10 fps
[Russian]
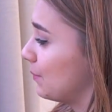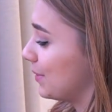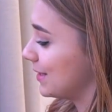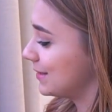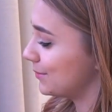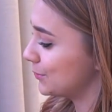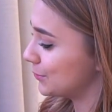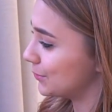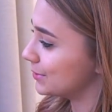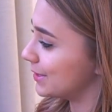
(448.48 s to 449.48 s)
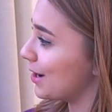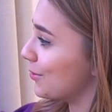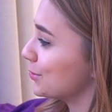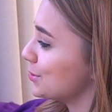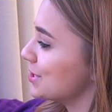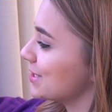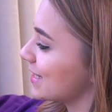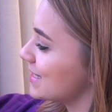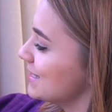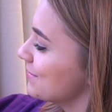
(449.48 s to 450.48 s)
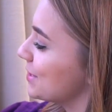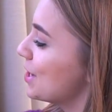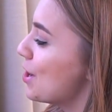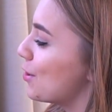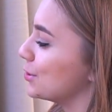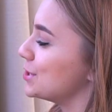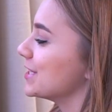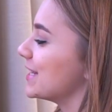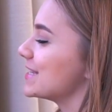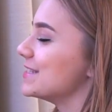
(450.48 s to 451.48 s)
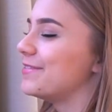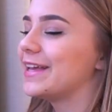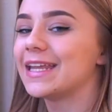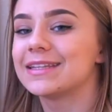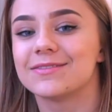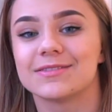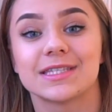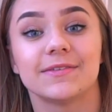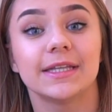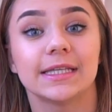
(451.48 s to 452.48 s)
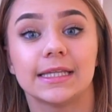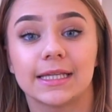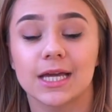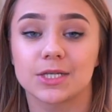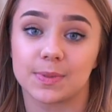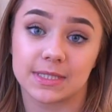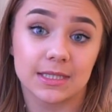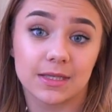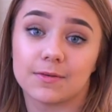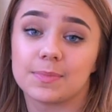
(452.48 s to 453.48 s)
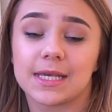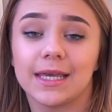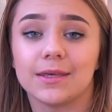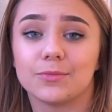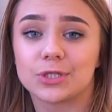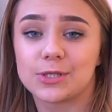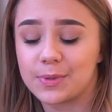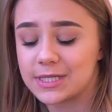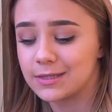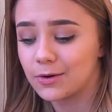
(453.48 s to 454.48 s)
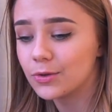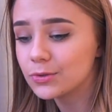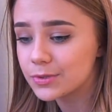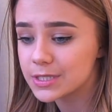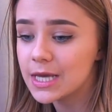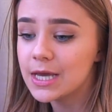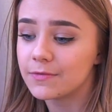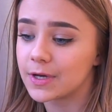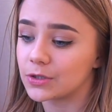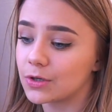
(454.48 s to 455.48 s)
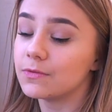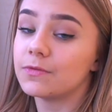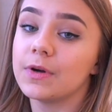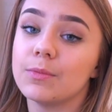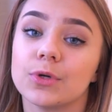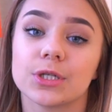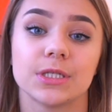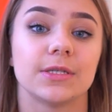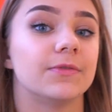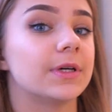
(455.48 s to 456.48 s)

Поэтому, да, он очень красивый, он очень классный, фиолетового цвета. И также по ссылке в описании можете прийти на конкурс, в котором вы можете